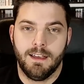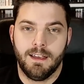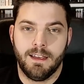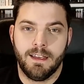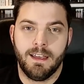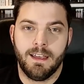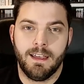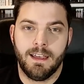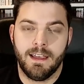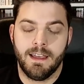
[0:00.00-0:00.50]

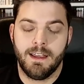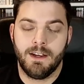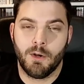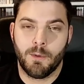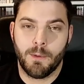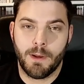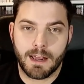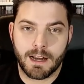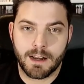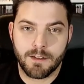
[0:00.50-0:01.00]
Eh,
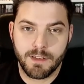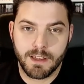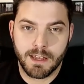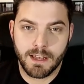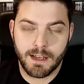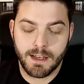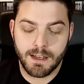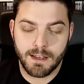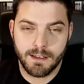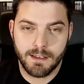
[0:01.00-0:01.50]
novela
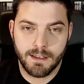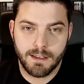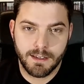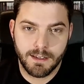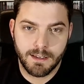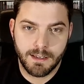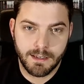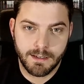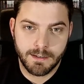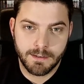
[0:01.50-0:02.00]
gráfica,
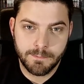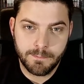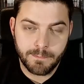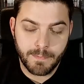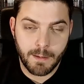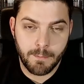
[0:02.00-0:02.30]
eh,